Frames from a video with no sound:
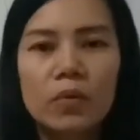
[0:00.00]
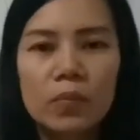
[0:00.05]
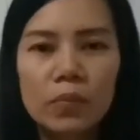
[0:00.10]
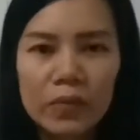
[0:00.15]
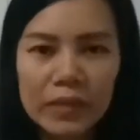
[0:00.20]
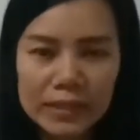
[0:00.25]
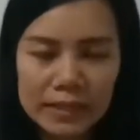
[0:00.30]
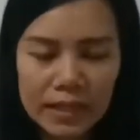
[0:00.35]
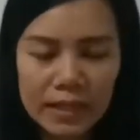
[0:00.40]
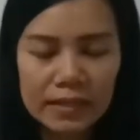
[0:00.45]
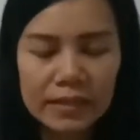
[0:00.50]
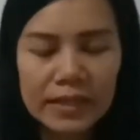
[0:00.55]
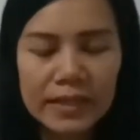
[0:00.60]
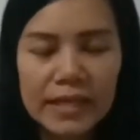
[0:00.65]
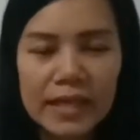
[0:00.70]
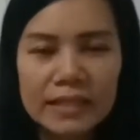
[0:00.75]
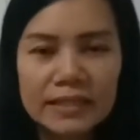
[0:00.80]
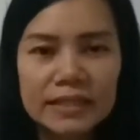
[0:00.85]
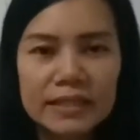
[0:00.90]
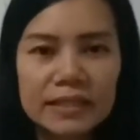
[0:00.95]
ผู้ป่วยไต
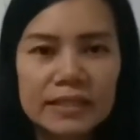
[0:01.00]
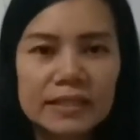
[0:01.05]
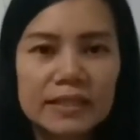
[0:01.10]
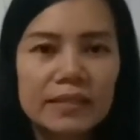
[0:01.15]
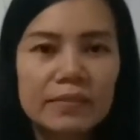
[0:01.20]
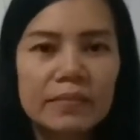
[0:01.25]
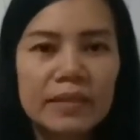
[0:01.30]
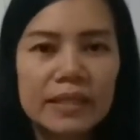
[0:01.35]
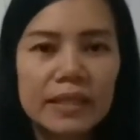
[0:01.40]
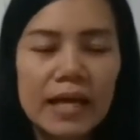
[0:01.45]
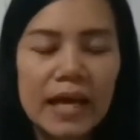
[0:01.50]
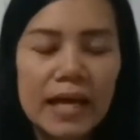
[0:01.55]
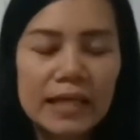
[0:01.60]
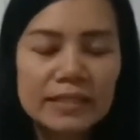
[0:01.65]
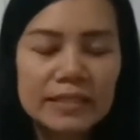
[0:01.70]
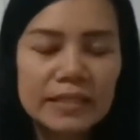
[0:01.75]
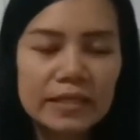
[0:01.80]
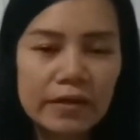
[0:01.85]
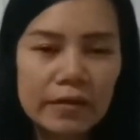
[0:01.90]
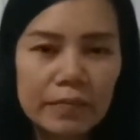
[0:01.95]
ระยะสี่ที่มีค่า
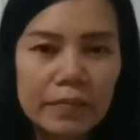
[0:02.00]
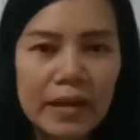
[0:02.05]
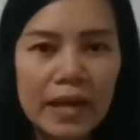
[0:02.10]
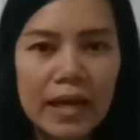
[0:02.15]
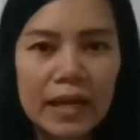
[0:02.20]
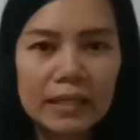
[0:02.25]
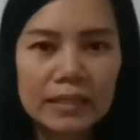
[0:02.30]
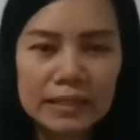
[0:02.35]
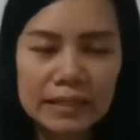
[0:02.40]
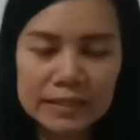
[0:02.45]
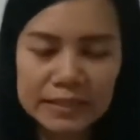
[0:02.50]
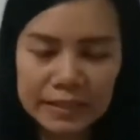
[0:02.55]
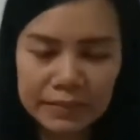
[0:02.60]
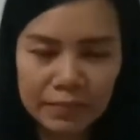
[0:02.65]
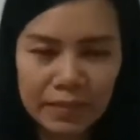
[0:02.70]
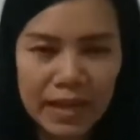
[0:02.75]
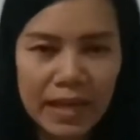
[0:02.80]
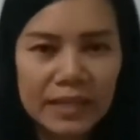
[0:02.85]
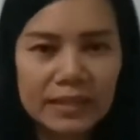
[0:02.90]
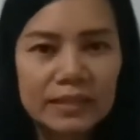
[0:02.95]
GFR เหลือ
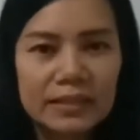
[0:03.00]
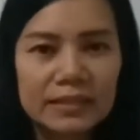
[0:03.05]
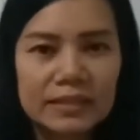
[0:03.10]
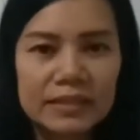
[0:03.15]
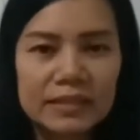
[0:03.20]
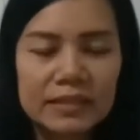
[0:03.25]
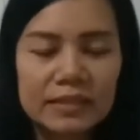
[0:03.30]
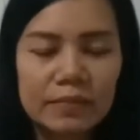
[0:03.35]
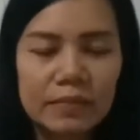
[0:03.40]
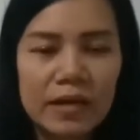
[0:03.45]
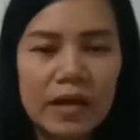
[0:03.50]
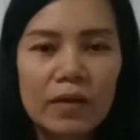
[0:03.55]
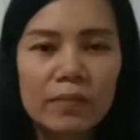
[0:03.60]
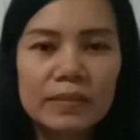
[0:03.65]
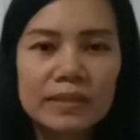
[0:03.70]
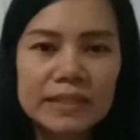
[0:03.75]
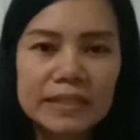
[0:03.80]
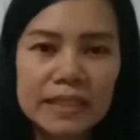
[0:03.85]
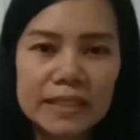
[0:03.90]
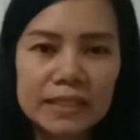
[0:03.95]

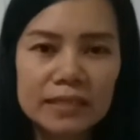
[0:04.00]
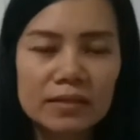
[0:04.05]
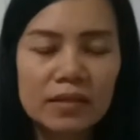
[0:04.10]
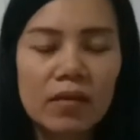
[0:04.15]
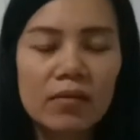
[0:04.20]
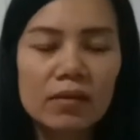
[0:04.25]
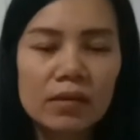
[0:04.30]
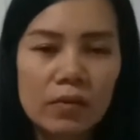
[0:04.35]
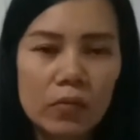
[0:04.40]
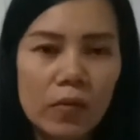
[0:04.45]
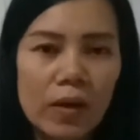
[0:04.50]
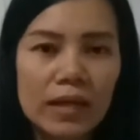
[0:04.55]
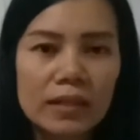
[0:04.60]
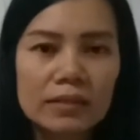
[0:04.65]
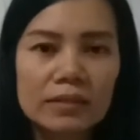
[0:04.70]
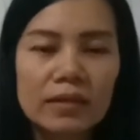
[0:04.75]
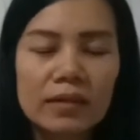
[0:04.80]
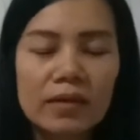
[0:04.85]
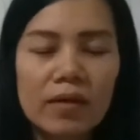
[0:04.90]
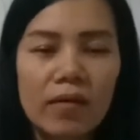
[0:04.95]
15-29%ต้องระวัง
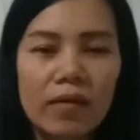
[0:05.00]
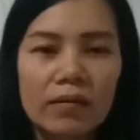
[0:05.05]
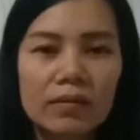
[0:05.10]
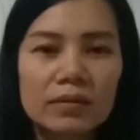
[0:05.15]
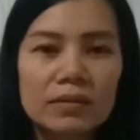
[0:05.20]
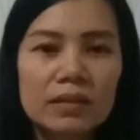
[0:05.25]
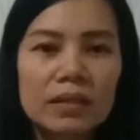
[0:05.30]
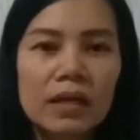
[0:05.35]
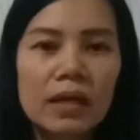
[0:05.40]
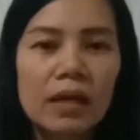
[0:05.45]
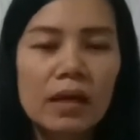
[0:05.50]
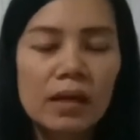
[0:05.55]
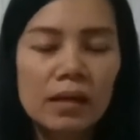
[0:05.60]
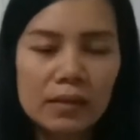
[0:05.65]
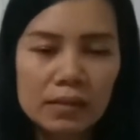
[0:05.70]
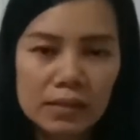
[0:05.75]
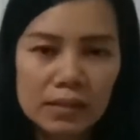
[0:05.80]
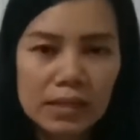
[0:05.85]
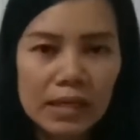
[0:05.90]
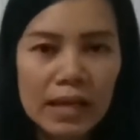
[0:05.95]
เรื่องของ
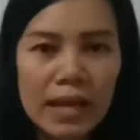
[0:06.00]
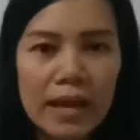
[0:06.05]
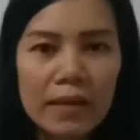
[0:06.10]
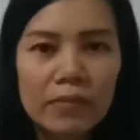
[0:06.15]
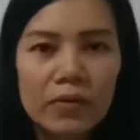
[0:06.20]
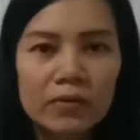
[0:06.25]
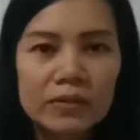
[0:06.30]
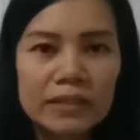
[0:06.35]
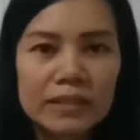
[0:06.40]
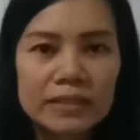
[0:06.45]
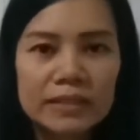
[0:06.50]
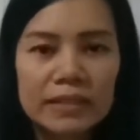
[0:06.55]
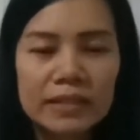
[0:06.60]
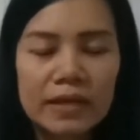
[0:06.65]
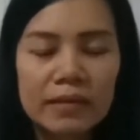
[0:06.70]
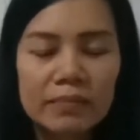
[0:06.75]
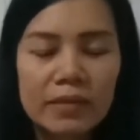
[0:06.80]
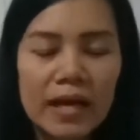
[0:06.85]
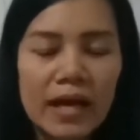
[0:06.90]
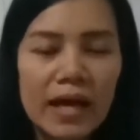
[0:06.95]
เกลือแร่โพแทส
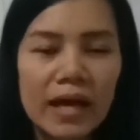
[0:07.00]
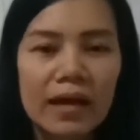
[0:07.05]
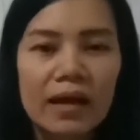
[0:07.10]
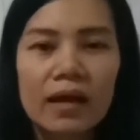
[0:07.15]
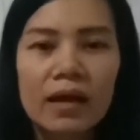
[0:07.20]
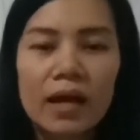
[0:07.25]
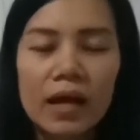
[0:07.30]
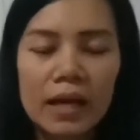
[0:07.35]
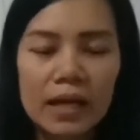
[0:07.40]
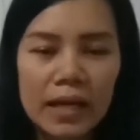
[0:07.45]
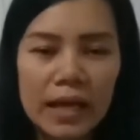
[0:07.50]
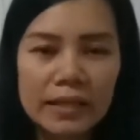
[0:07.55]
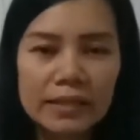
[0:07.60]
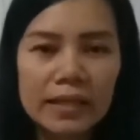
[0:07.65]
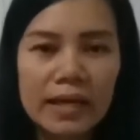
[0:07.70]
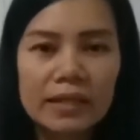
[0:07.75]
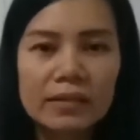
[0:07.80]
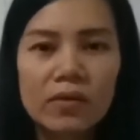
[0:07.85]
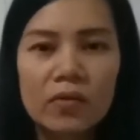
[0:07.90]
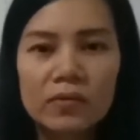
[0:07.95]
เซียมค่ะ หลาย
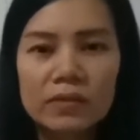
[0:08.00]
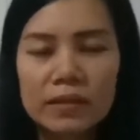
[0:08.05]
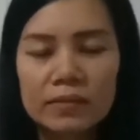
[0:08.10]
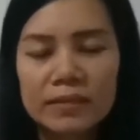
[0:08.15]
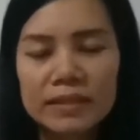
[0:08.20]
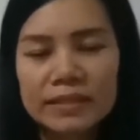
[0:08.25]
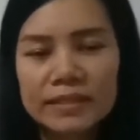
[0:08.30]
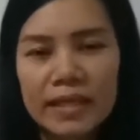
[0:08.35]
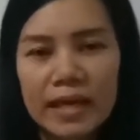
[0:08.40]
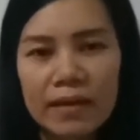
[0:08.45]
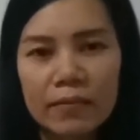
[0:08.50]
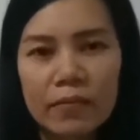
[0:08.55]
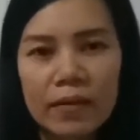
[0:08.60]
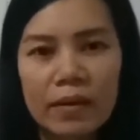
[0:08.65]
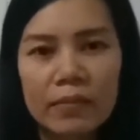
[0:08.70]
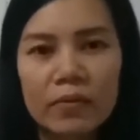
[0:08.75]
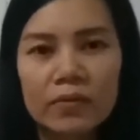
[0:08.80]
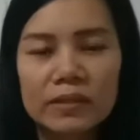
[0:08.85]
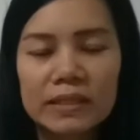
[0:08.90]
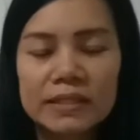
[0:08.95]
ท่านคงยังไม่ทราบ
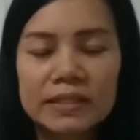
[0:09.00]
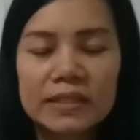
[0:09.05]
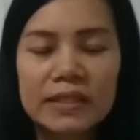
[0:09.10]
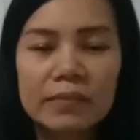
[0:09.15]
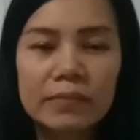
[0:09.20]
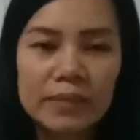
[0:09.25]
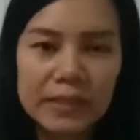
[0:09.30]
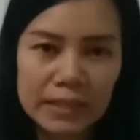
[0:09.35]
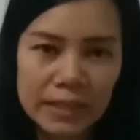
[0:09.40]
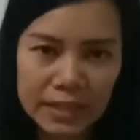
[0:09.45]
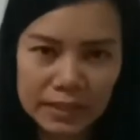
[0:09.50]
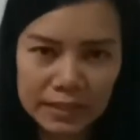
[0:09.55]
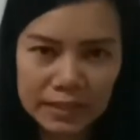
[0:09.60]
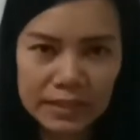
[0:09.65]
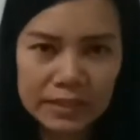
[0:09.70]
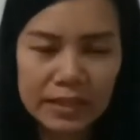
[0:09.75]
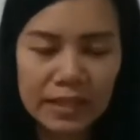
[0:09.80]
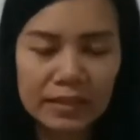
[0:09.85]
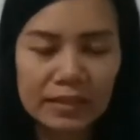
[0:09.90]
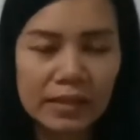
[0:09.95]
ว่าโพแทสเซียมมีหน้า
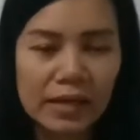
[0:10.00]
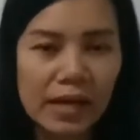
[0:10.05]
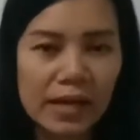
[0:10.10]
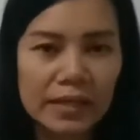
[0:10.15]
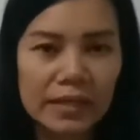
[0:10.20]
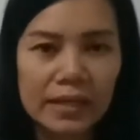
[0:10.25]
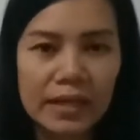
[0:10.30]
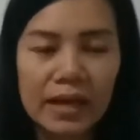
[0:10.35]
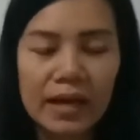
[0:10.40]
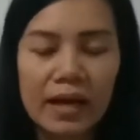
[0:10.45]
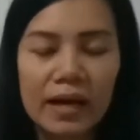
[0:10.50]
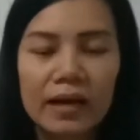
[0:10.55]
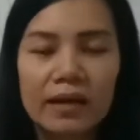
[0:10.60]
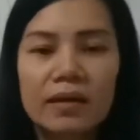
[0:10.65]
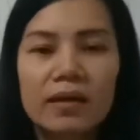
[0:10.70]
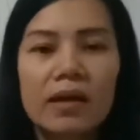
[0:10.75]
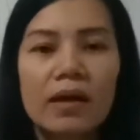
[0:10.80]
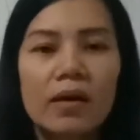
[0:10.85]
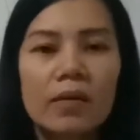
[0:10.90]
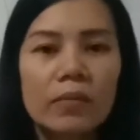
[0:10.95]
ที่อย่างไรนะคะ
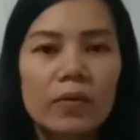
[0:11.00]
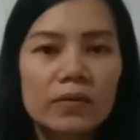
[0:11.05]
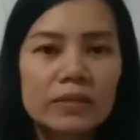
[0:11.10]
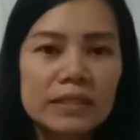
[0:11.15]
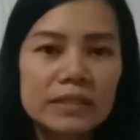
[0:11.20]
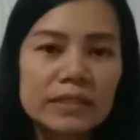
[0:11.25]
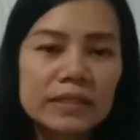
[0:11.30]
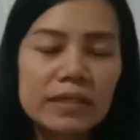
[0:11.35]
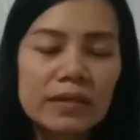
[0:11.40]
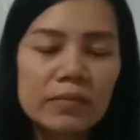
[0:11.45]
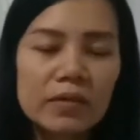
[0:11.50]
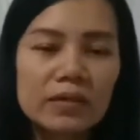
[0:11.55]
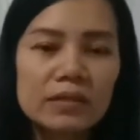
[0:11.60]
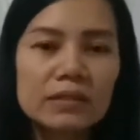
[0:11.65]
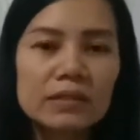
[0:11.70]
โพแทสเซียม